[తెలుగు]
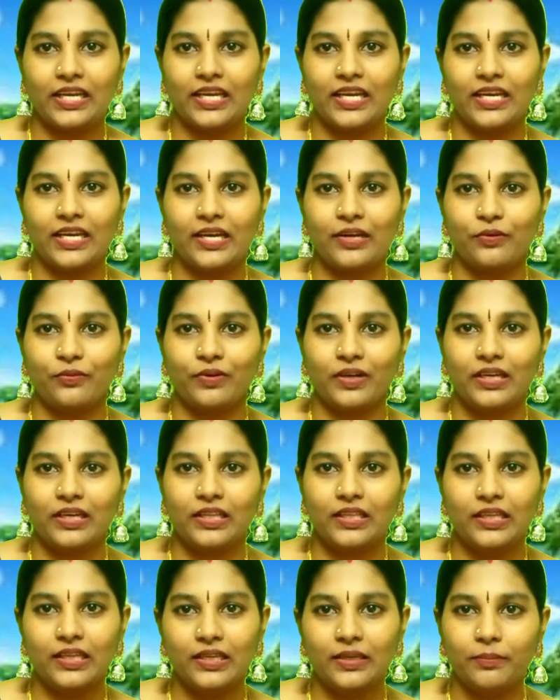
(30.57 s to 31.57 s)

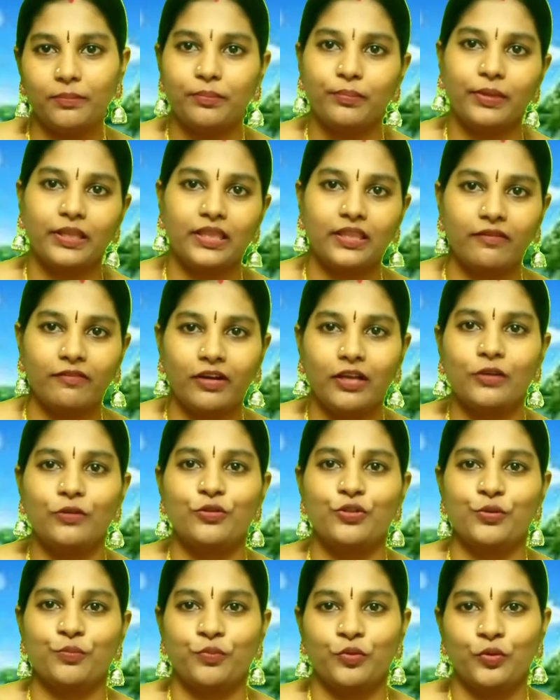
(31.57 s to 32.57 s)
అనేటటువంటిది
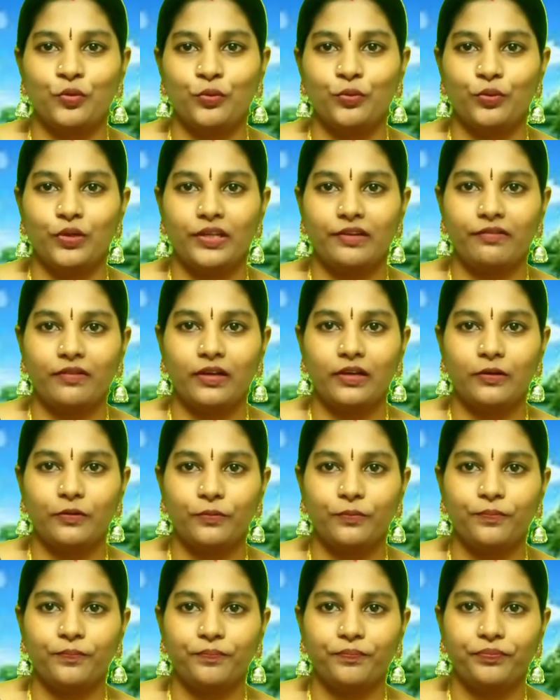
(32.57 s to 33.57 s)
పెద్దవాళ్ళు చెప్తూ ఉండేవాళ్ళు